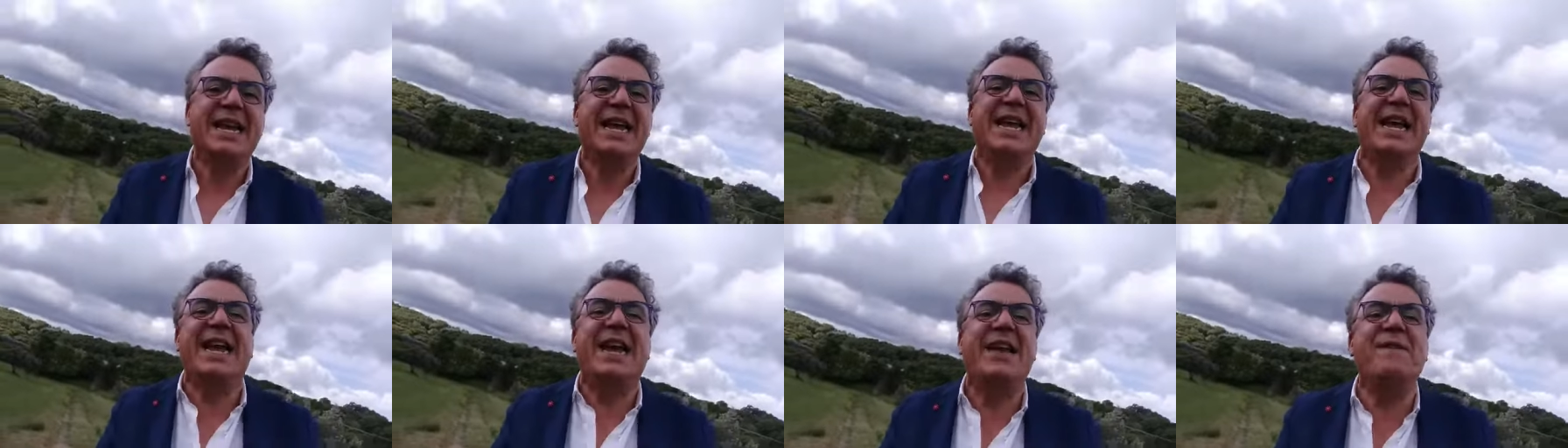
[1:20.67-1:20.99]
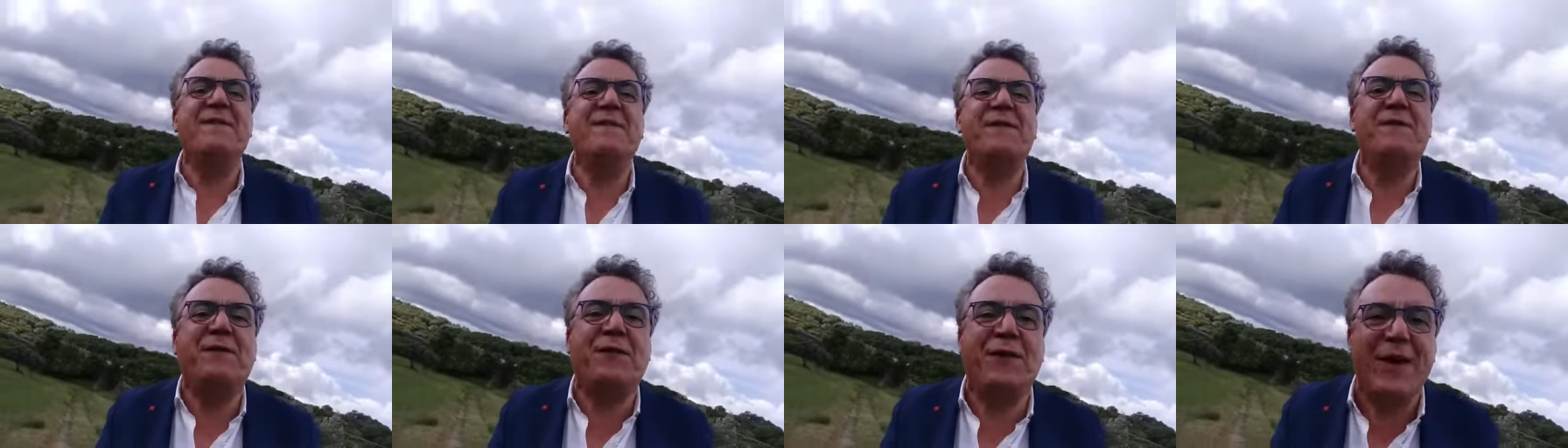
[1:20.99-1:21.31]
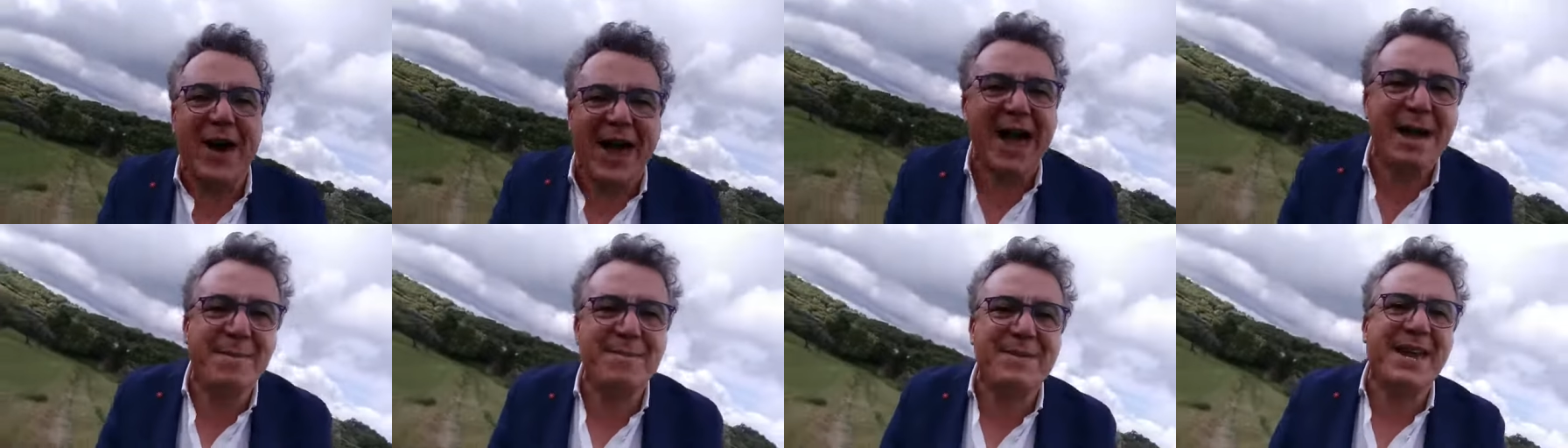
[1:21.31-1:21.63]

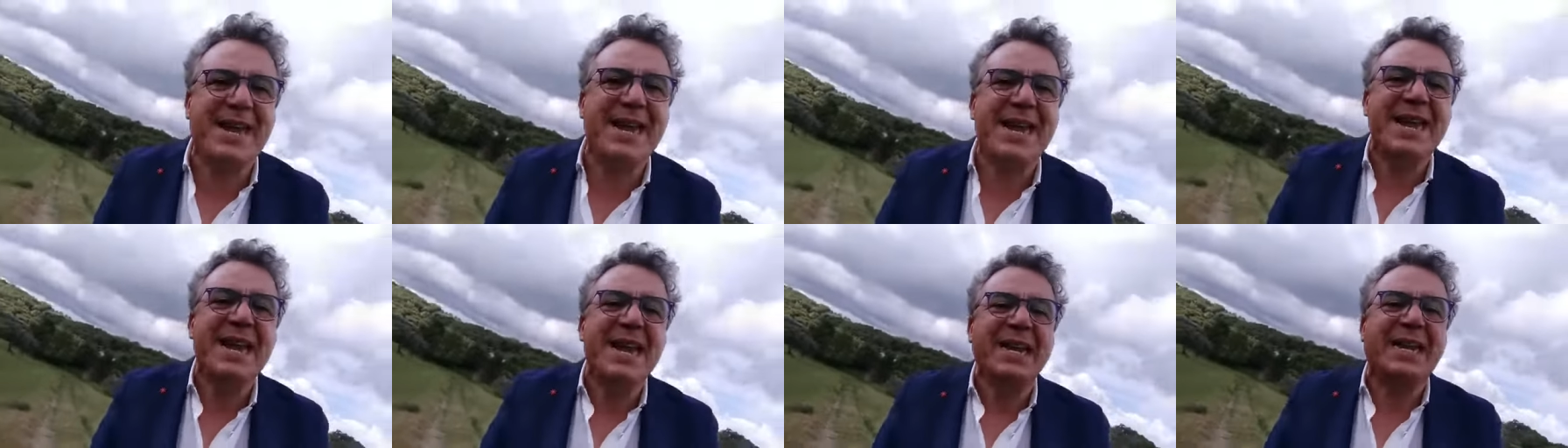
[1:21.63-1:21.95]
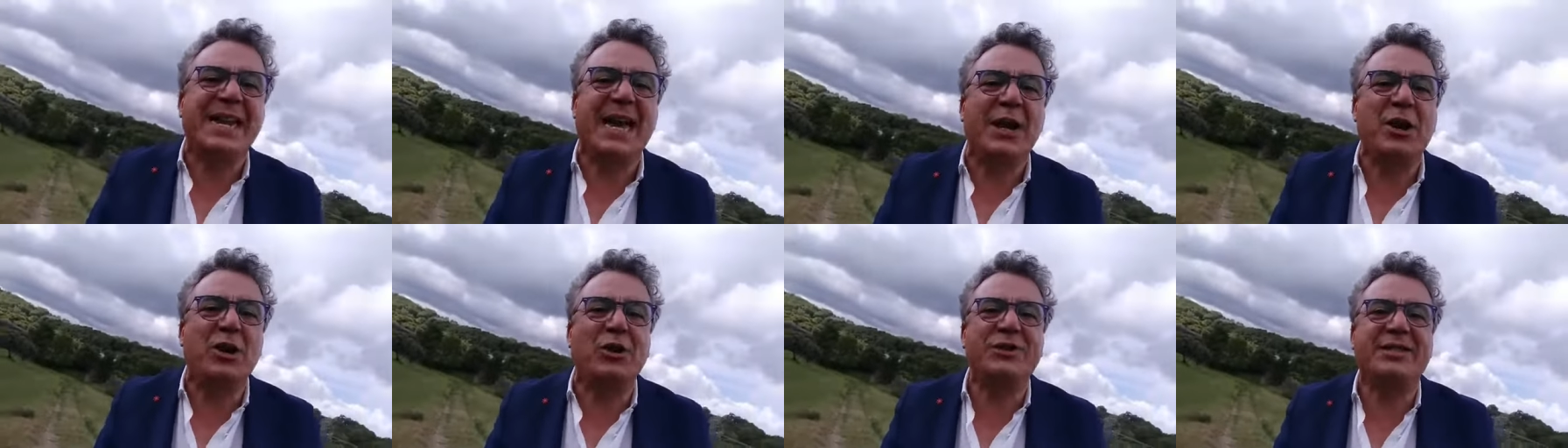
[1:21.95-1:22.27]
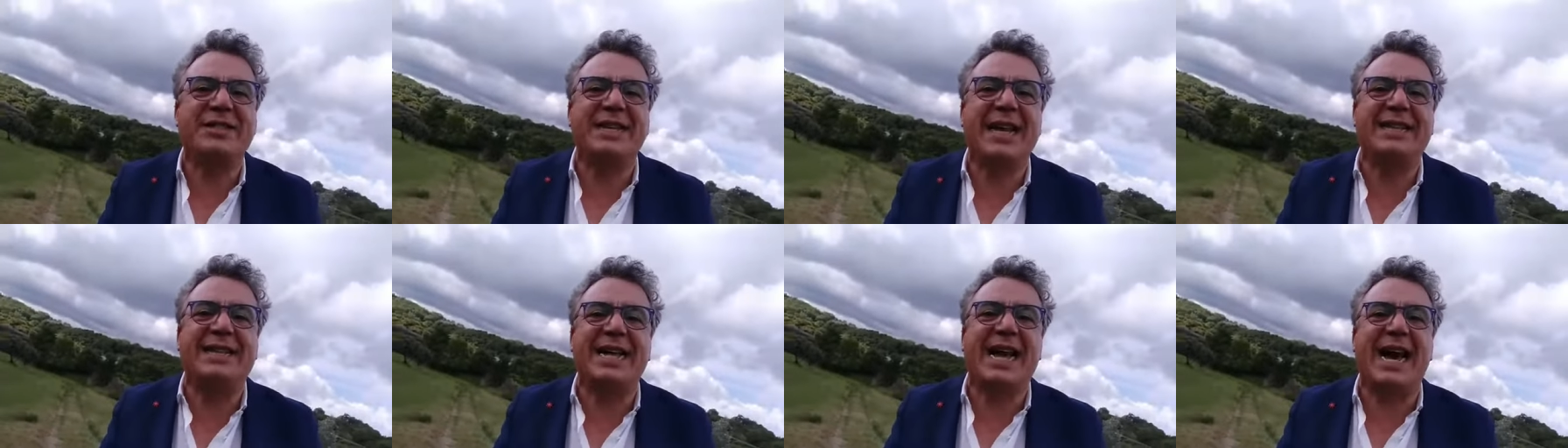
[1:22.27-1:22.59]
infami che non
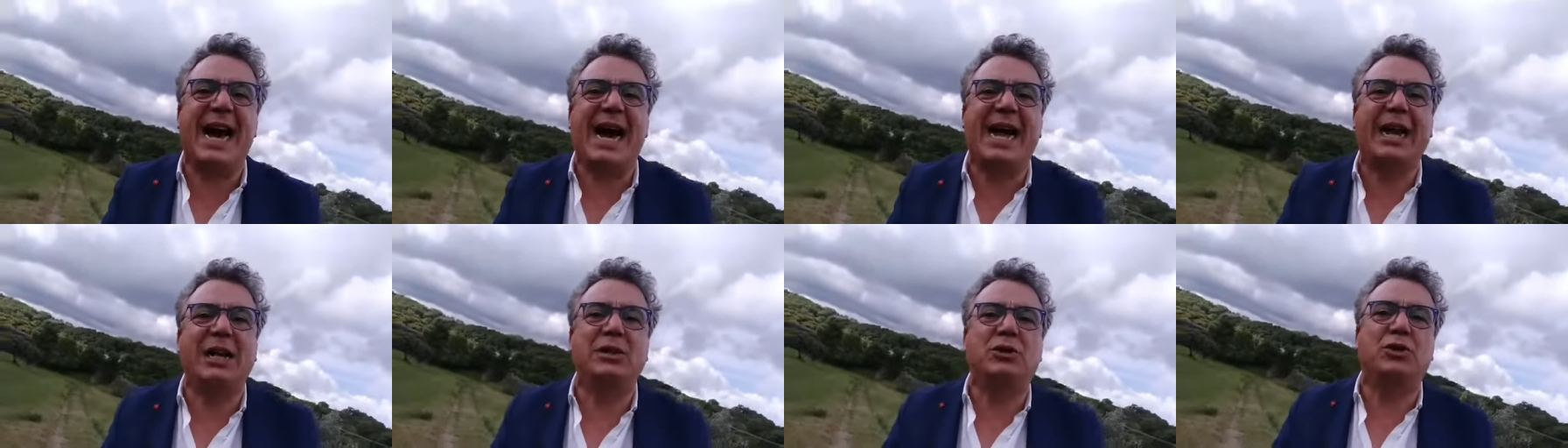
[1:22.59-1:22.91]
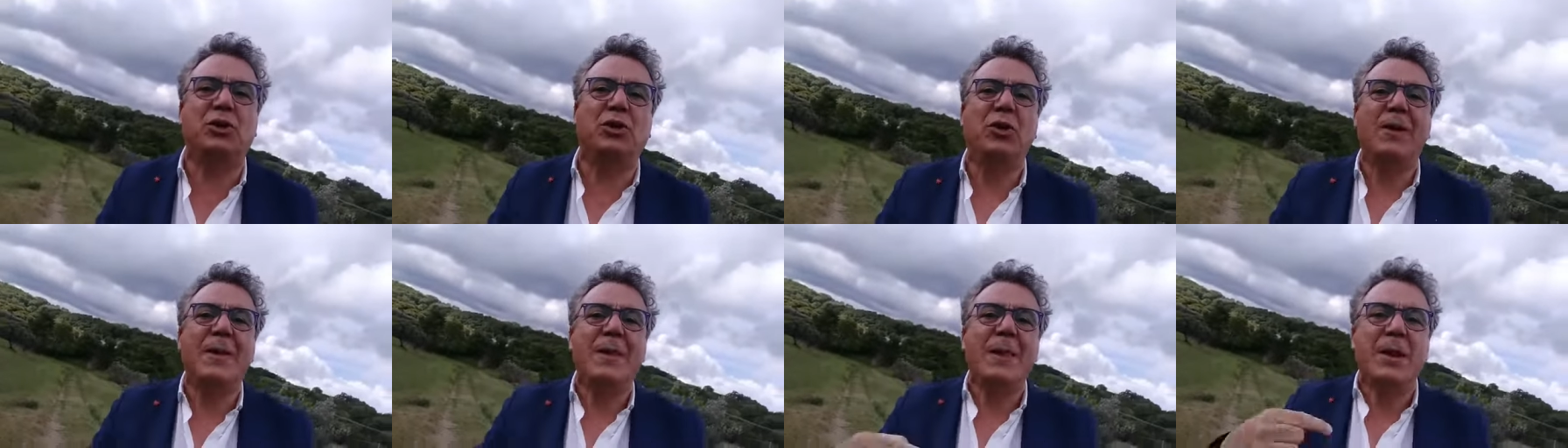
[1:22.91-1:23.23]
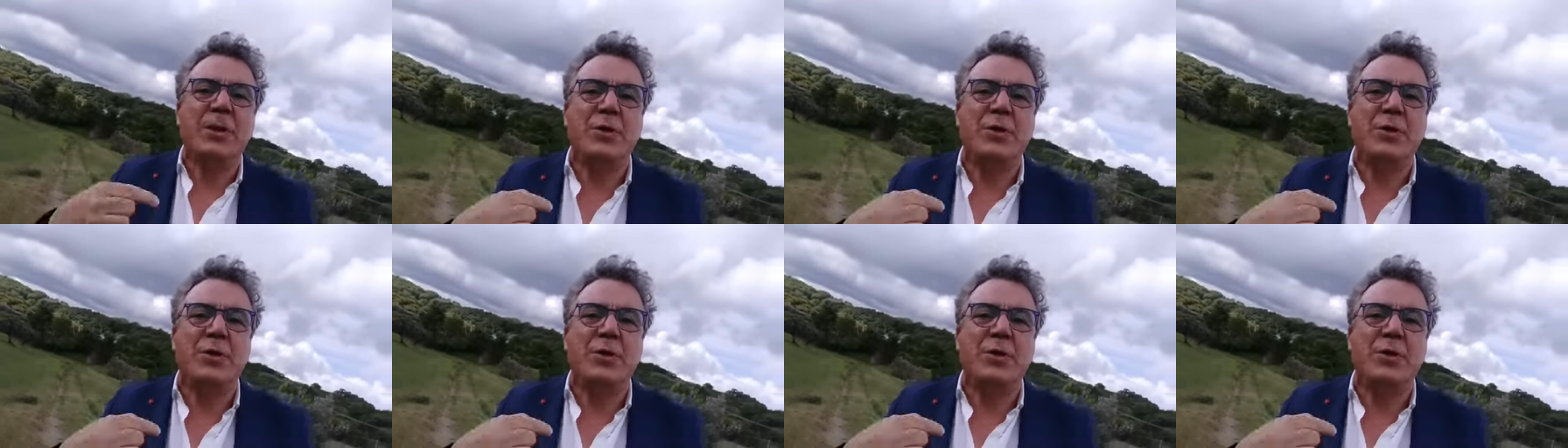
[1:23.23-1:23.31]
siete altro.